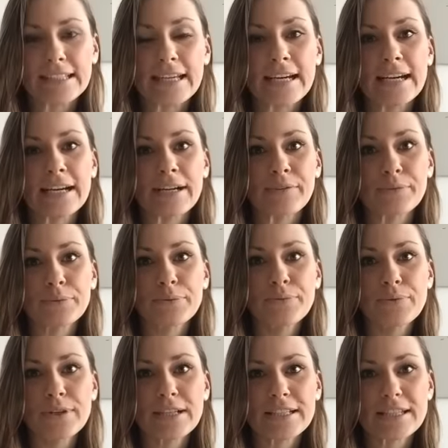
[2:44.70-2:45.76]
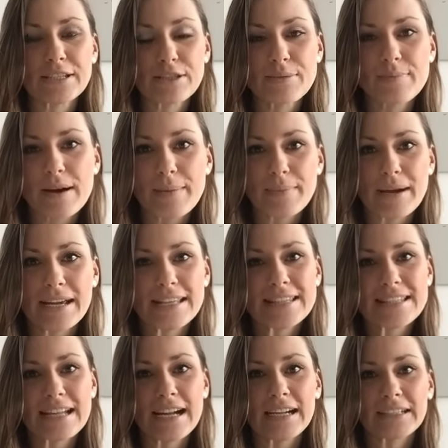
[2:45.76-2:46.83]
Ja, wovor hat der Jim am
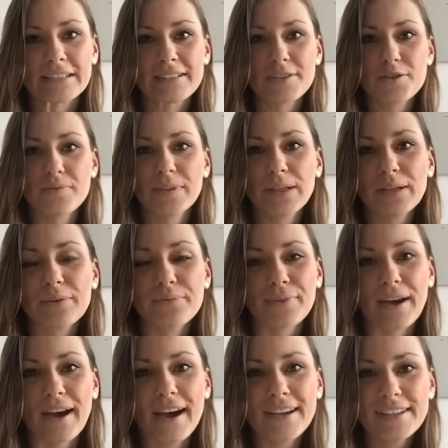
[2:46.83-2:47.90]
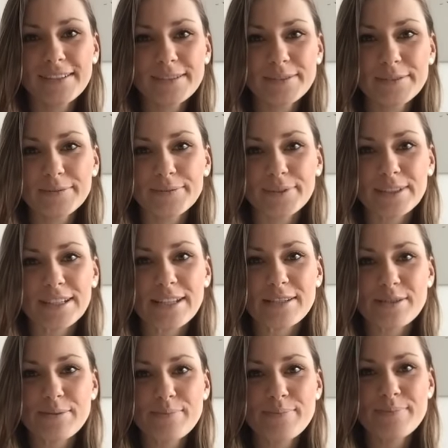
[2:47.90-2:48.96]
meisten Angst? Schwierige Frage, weil der
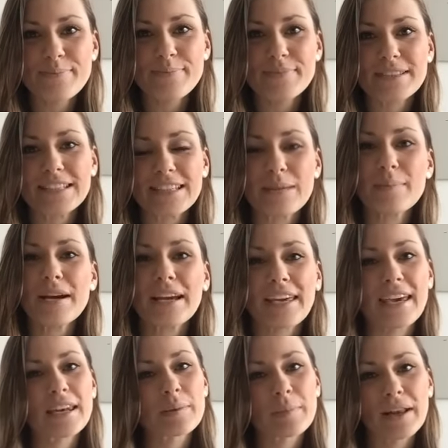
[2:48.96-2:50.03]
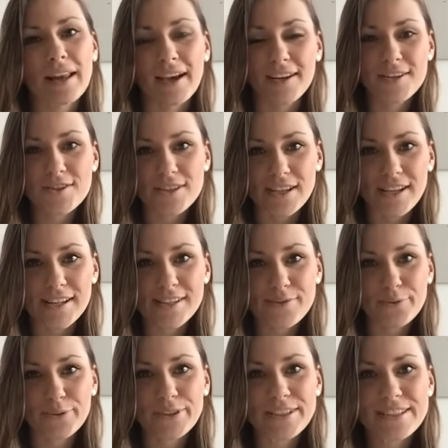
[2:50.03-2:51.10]
Jim sich immer gerne mal anstellt
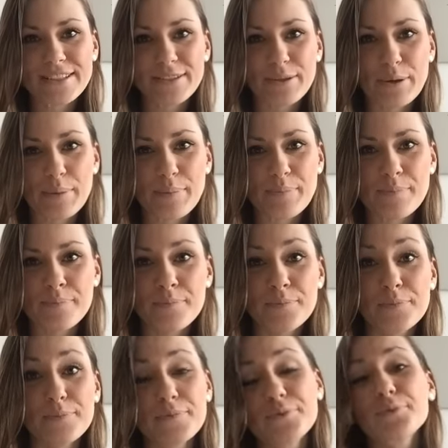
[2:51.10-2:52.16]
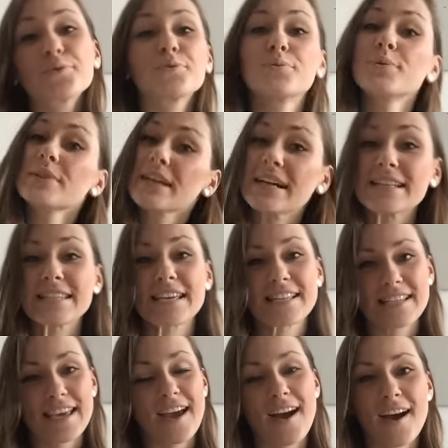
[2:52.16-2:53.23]
und ähm, so tut, als
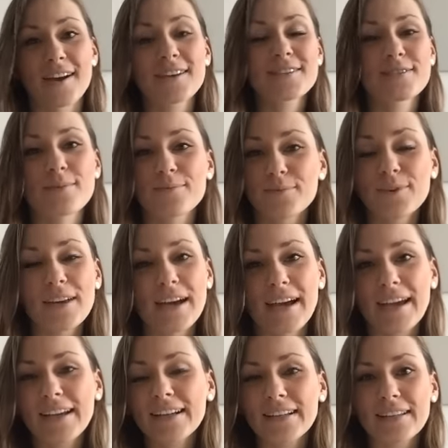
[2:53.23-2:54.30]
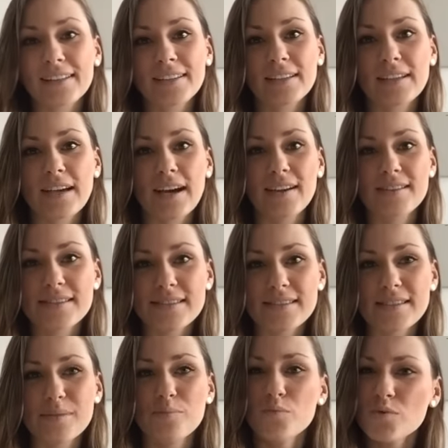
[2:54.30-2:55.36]
hätte er Angst, obwohl er eigentlich
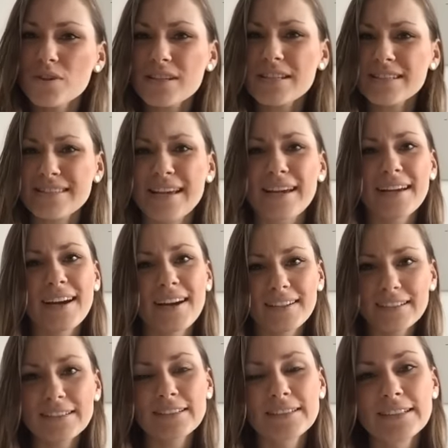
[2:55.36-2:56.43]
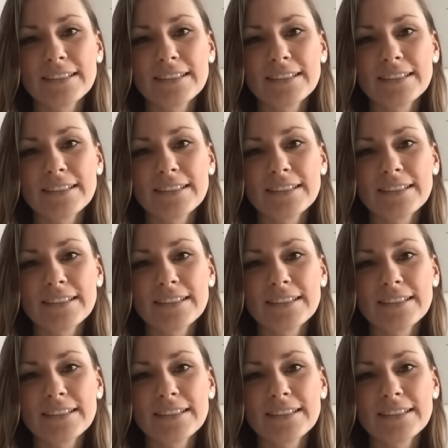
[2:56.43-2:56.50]
sehr mutig sein kann.